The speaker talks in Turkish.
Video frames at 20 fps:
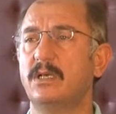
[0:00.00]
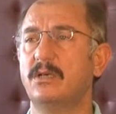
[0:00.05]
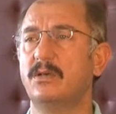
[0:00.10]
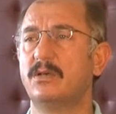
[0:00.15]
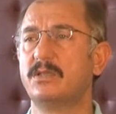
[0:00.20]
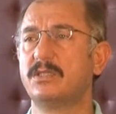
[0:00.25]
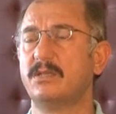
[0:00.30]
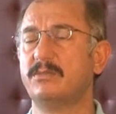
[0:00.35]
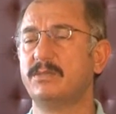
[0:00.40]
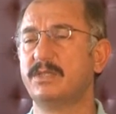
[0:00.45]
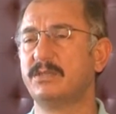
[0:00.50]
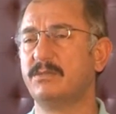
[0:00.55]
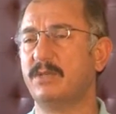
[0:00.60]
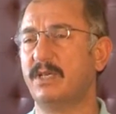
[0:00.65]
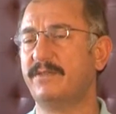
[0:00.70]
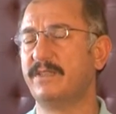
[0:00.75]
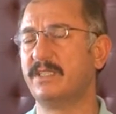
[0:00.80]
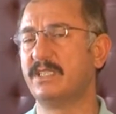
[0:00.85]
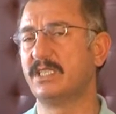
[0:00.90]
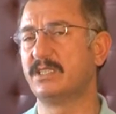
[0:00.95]
Hocam bizim
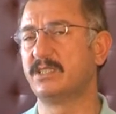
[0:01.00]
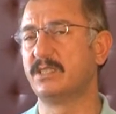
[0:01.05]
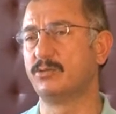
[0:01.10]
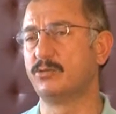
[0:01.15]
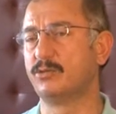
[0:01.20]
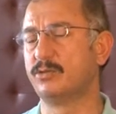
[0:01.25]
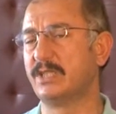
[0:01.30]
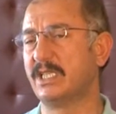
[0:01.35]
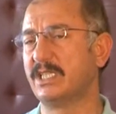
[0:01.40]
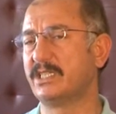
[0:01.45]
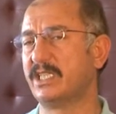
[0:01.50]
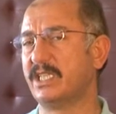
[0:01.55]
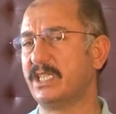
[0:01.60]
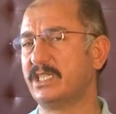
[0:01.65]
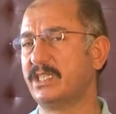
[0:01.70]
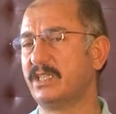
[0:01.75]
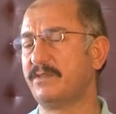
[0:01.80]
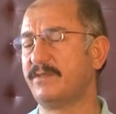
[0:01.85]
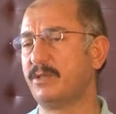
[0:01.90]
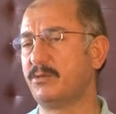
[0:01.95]
affedersiniz Güzel
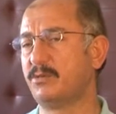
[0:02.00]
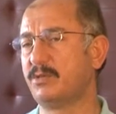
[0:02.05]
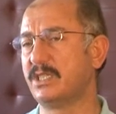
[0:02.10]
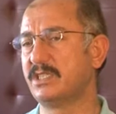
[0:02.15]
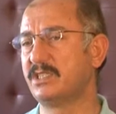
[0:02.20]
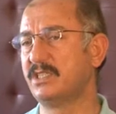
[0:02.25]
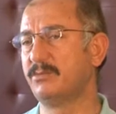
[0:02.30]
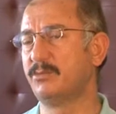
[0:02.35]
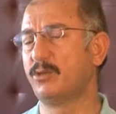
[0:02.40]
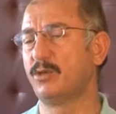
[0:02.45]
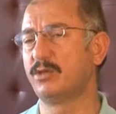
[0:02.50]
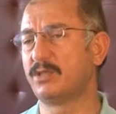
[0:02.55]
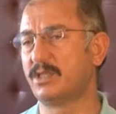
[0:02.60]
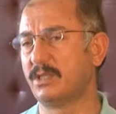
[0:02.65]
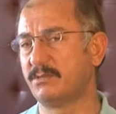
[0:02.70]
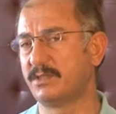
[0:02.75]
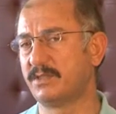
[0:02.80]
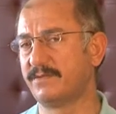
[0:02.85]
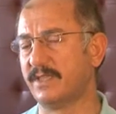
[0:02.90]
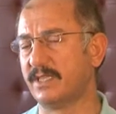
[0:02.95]
Sanatlar Fakültesi'nde bir
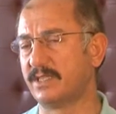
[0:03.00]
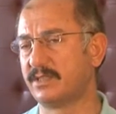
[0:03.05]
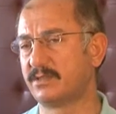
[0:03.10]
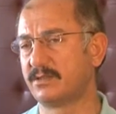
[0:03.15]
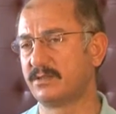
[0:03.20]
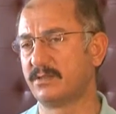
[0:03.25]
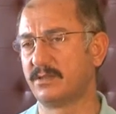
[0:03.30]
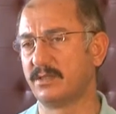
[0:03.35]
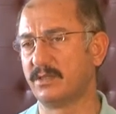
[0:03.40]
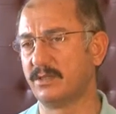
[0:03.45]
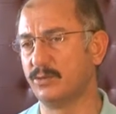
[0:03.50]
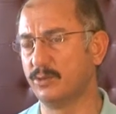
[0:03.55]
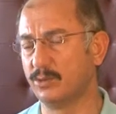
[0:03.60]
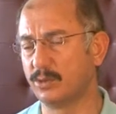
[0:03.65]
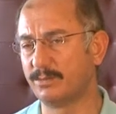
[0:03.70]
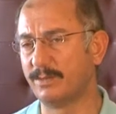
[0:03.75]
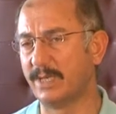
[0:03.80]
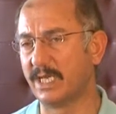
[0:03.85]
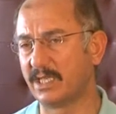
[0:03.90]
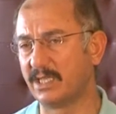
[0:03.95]
hocamız var.
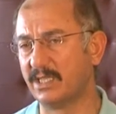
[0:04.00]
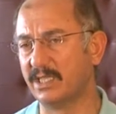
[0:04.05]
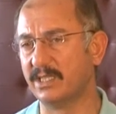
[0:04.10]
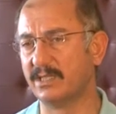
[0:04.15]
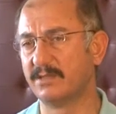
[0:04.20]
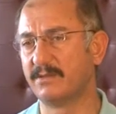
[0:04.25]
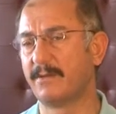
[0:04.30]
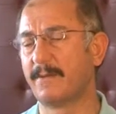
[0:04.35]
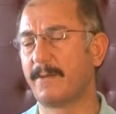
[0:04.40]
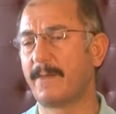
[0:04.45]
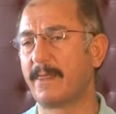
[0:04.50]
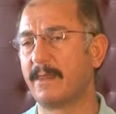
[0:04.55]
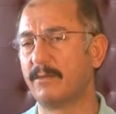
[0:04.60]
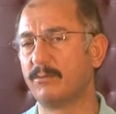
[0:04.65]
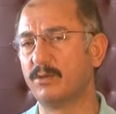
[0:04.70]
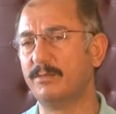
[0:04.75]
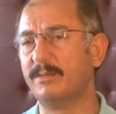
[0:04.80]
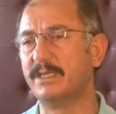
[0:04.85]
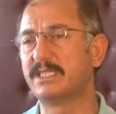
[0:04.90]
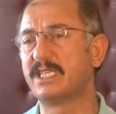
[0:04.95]
Yunus Bekli.
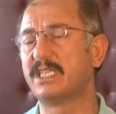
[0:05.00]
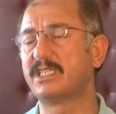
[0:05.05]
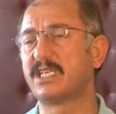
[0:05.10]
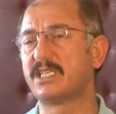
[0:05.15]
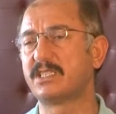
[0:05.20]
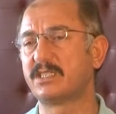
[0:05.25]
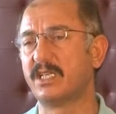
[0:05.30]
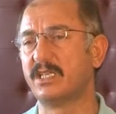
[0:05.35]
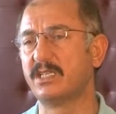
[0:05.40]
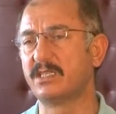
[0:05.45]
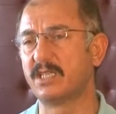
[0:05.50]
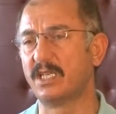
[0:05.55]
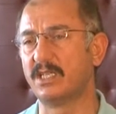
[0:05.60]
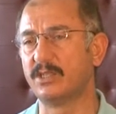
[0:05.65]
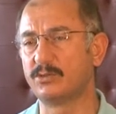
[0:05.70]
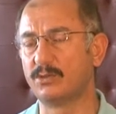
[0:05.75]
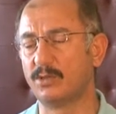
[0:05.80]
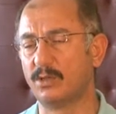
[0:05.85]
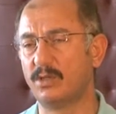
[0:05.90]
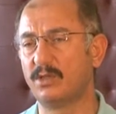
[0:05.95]
Bu mezar taşlarını
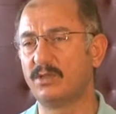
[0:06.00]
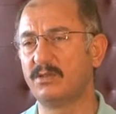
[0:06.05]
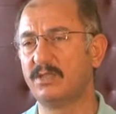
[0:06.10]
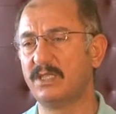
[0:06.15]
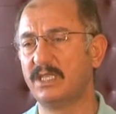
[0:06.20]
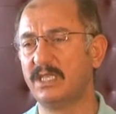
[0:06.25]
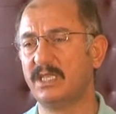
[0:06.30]
çalıştı o.